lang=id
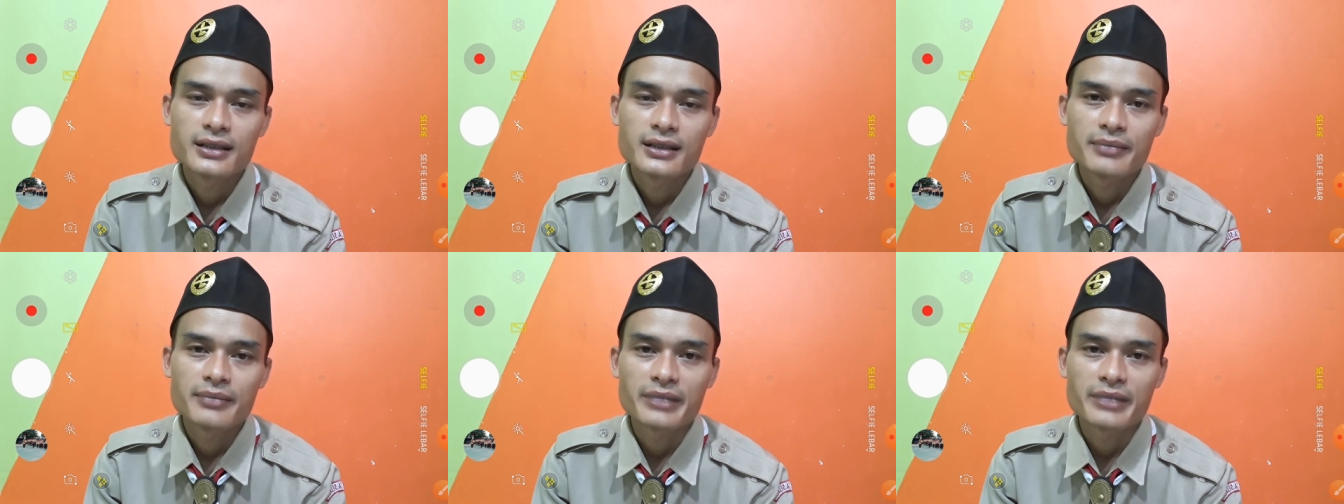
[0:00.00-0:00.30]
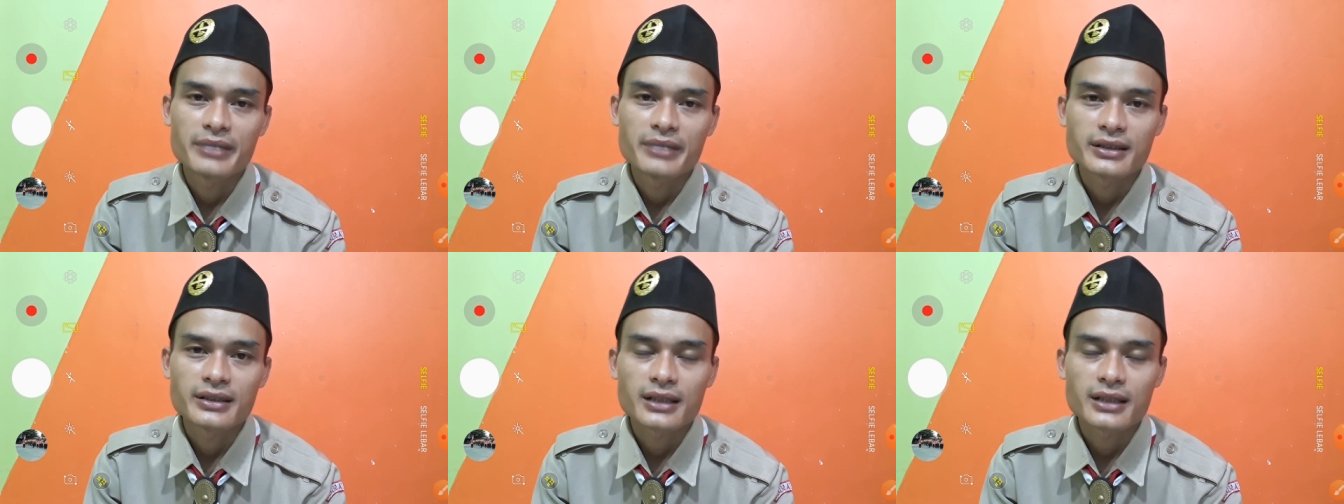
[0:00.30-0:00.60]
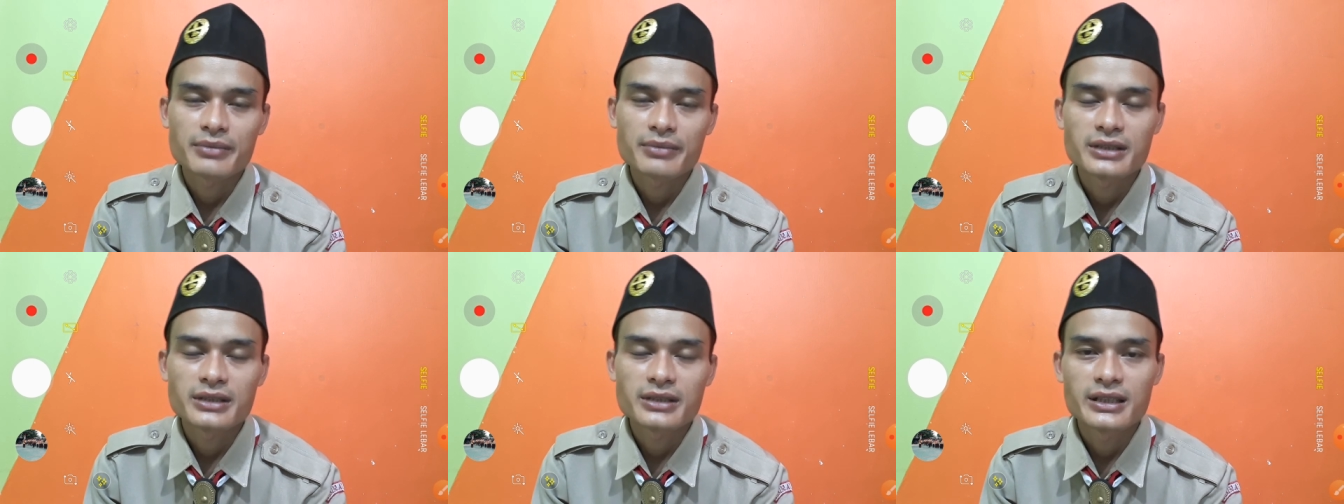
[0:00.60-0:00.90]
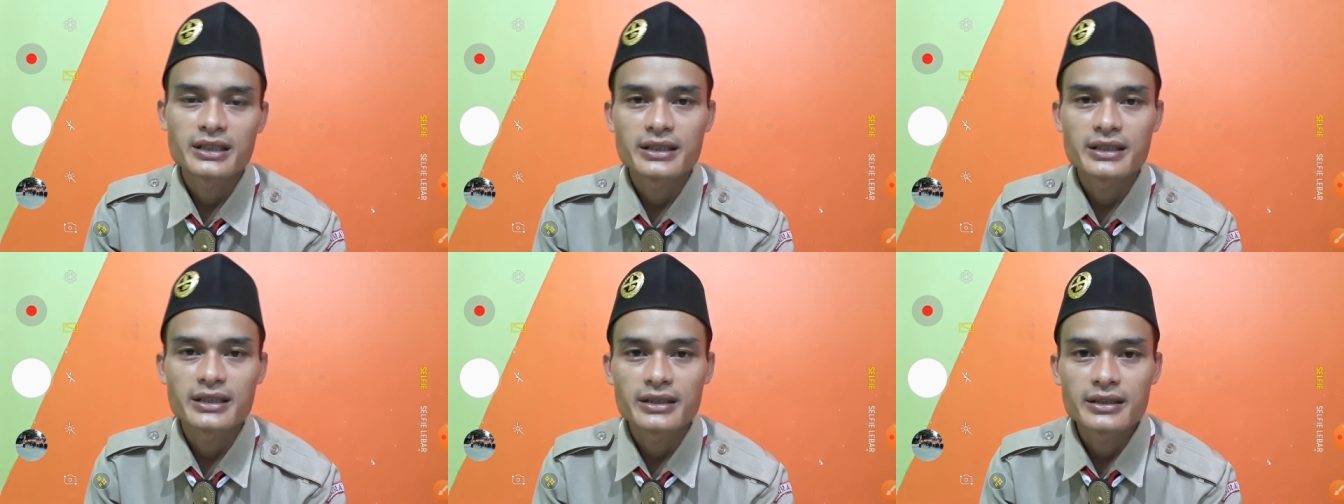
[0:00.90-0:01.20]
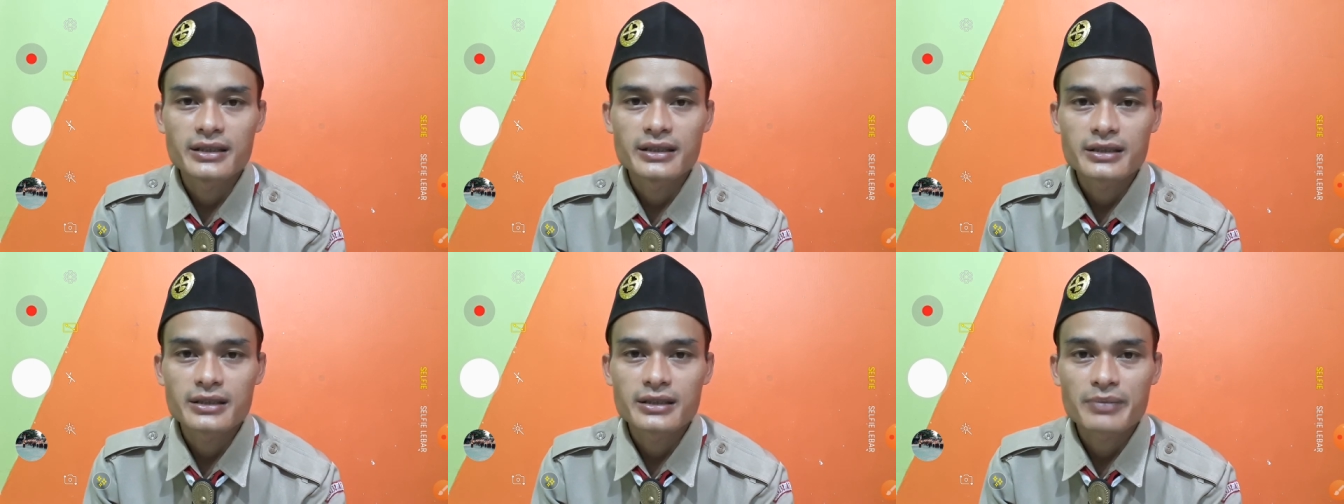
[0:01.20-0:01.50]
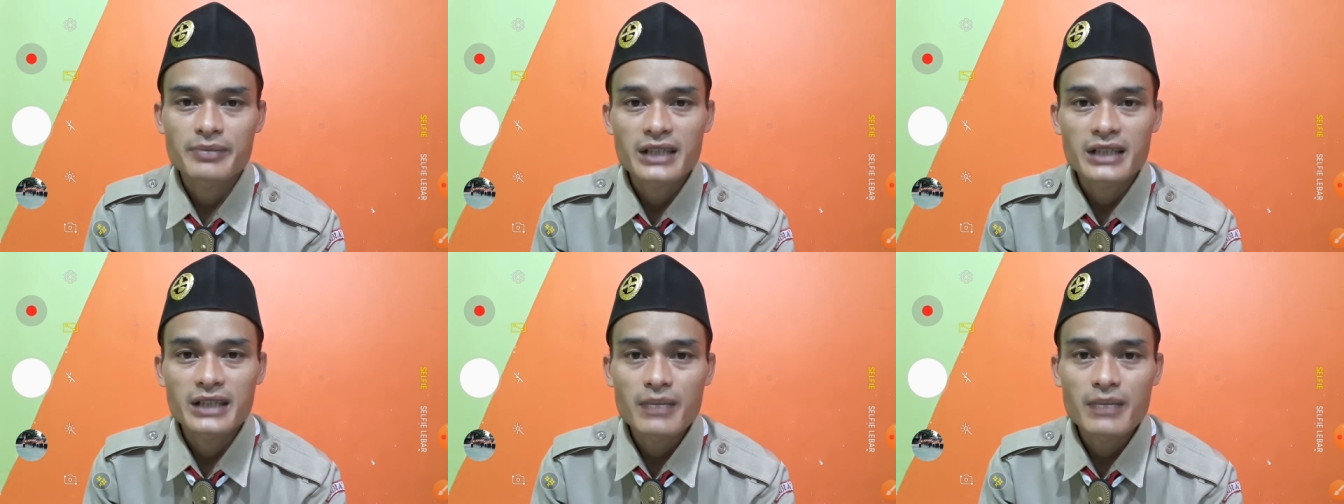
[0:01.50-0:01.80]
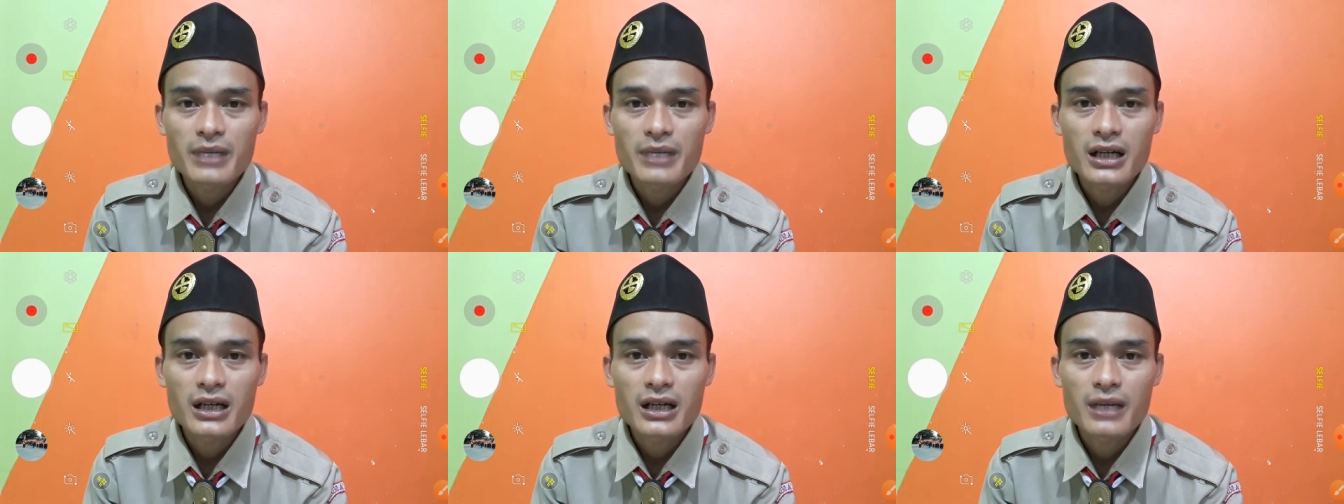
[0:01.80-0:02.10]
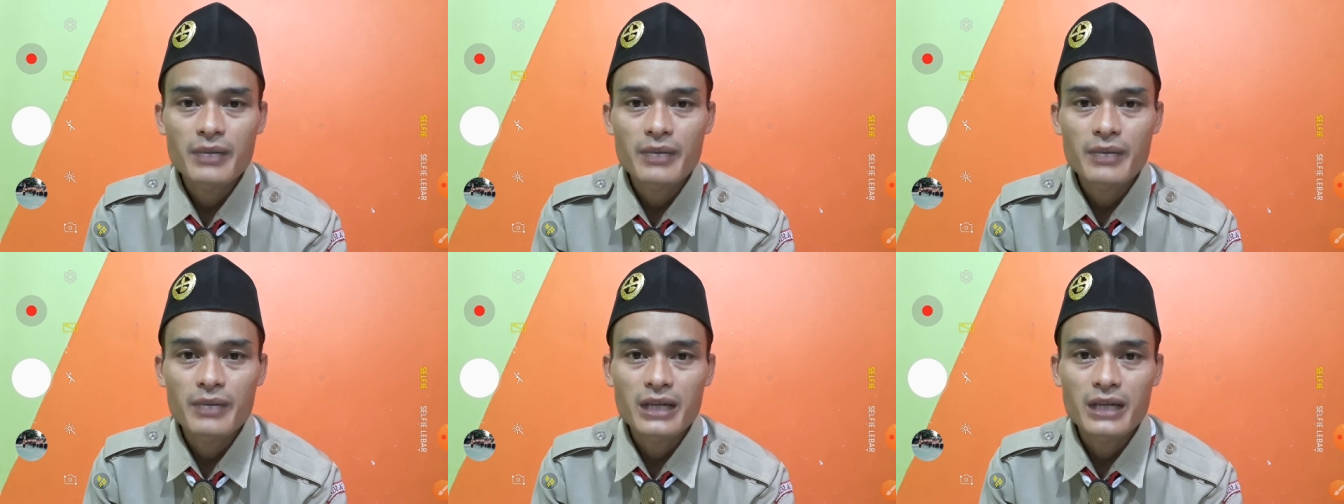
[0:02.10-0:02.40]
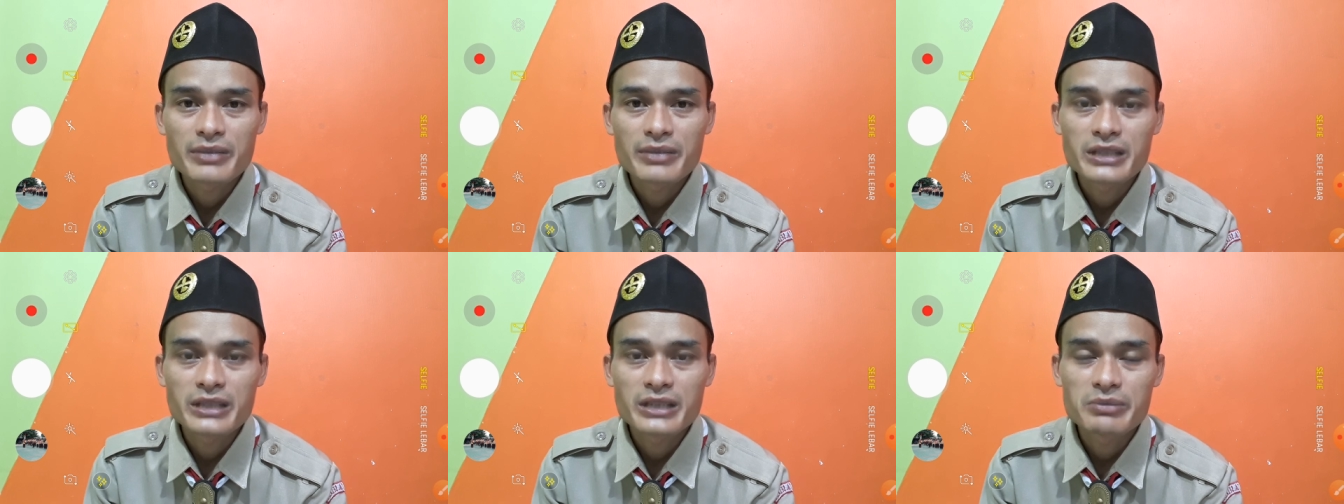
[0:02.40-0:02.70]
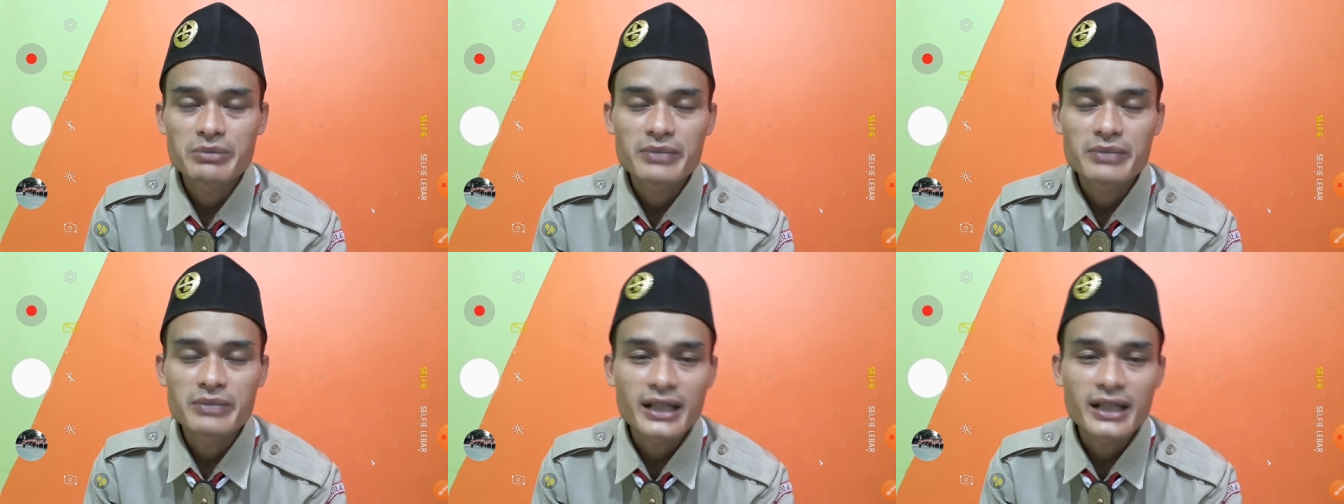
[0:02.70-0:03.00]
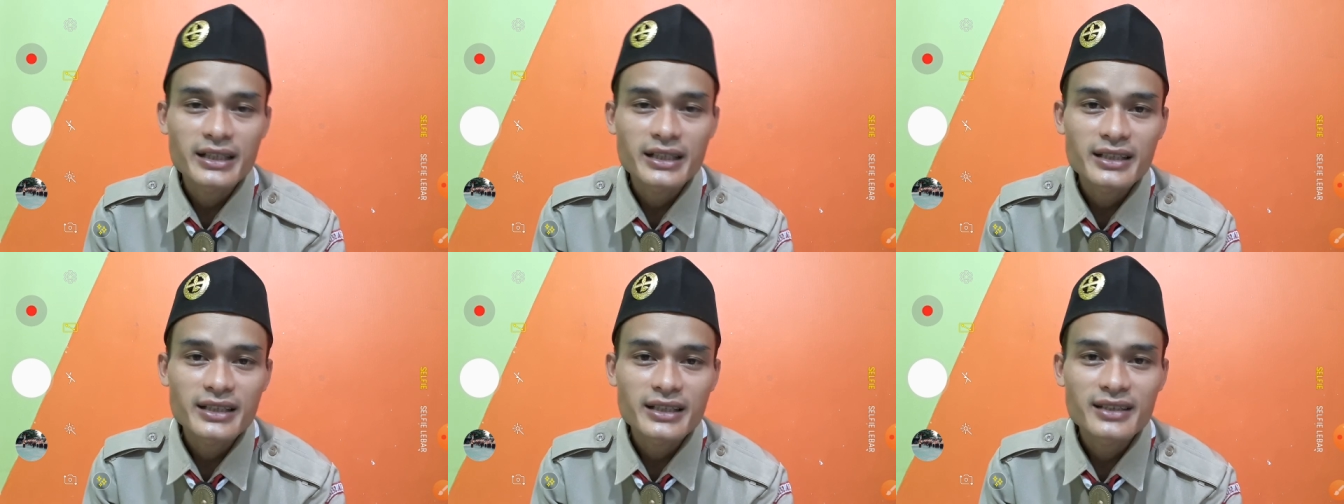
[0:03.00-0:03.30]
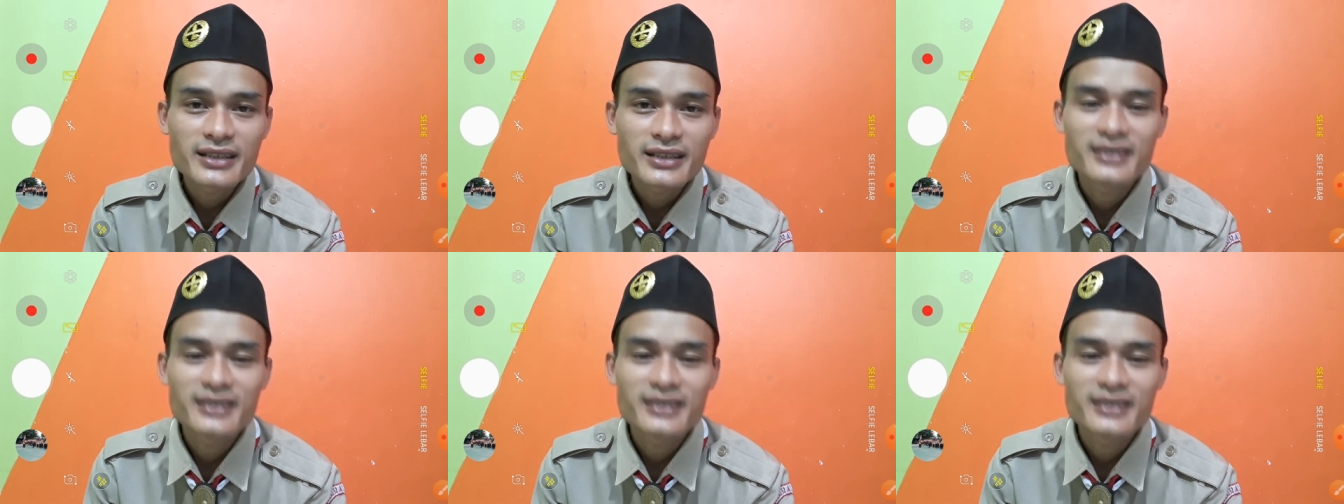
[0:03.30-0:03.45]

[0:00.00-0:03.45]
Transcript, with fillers: Mental menjadi seperti apa? Apakah menjadi pemberani